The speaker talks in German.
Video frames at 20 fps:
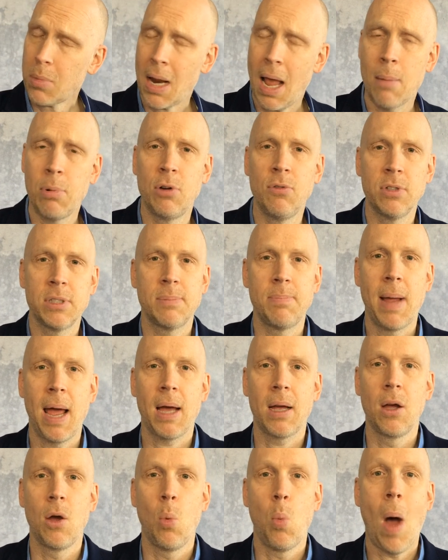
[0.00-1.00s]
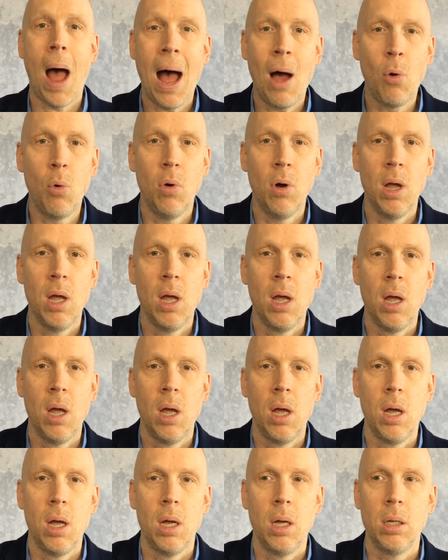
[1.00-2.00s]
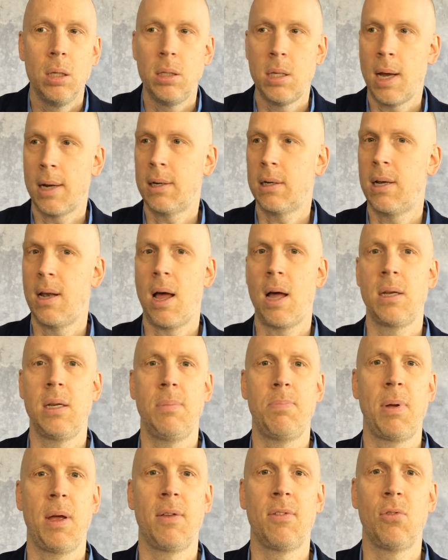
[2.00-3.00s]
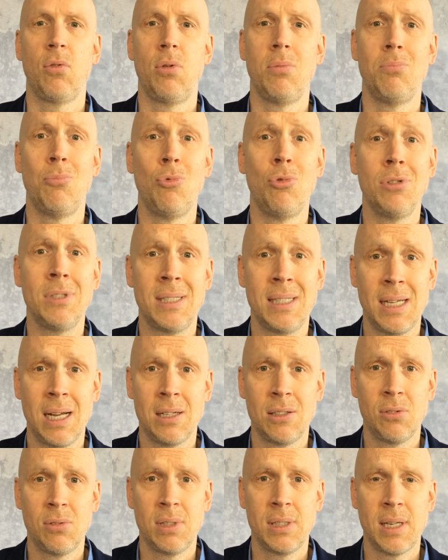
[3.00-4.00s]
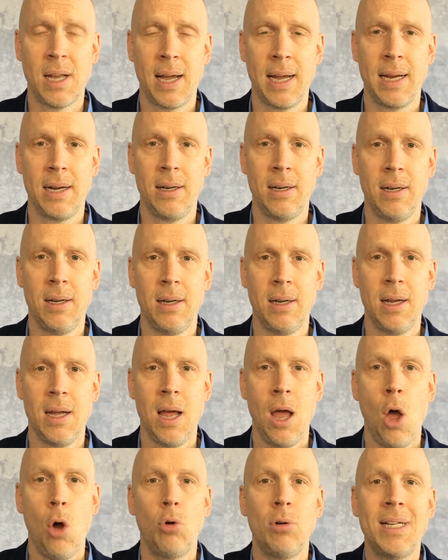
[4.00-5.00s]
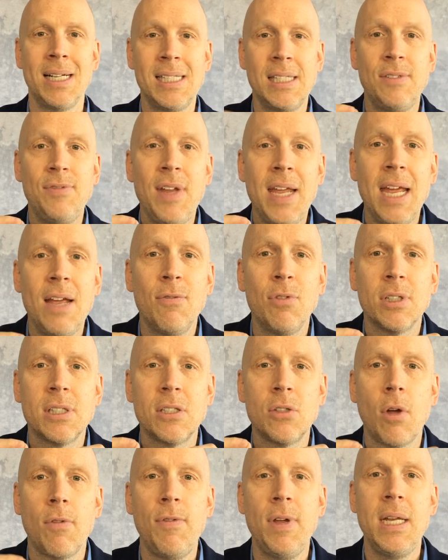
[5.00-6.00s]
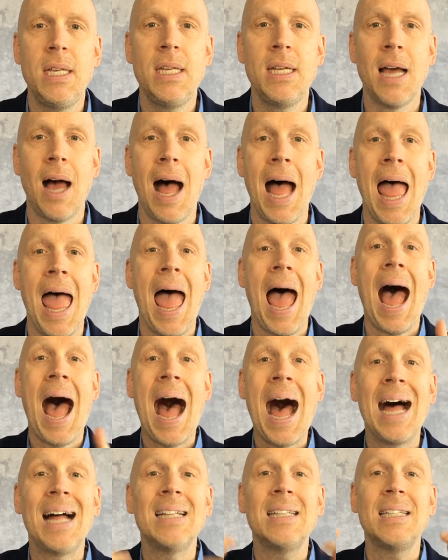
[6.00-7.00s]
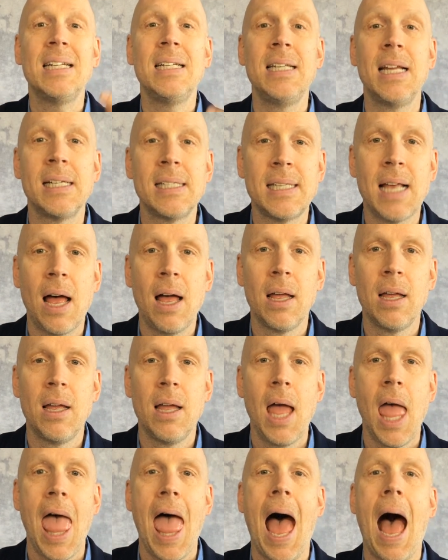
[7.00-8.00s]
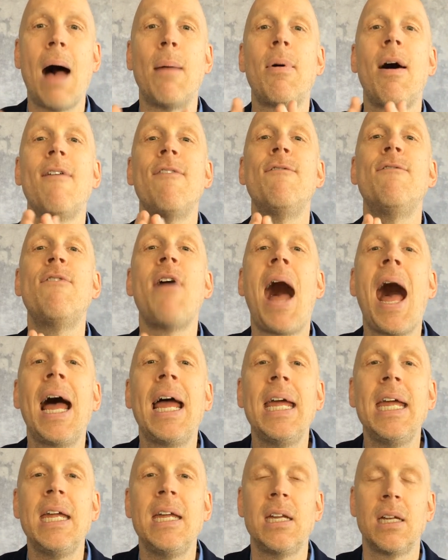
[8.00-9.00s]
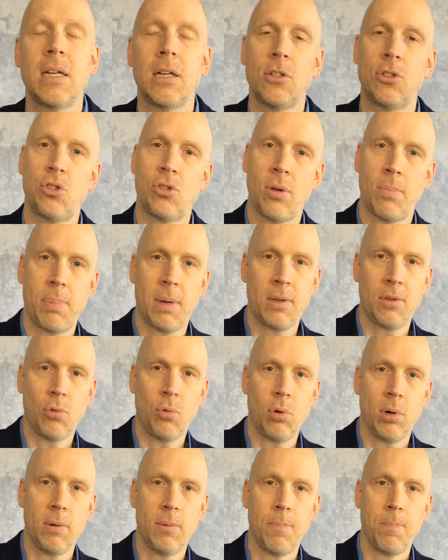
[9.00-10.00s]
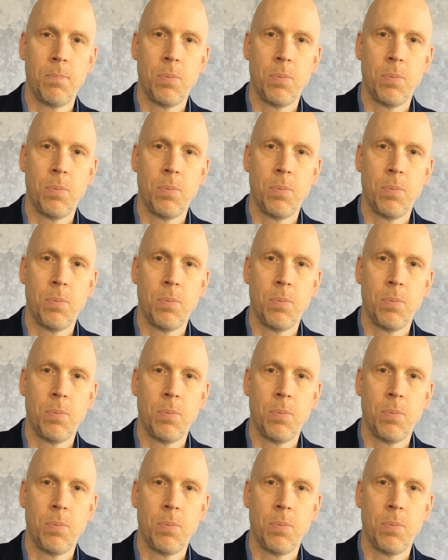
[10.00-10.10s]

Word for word: aber du wirst merken, wow, na klar, die Person muss ja so sein. Und deswegen wird es noch wichtiger. Hart in der Sache, aber weich zur Person.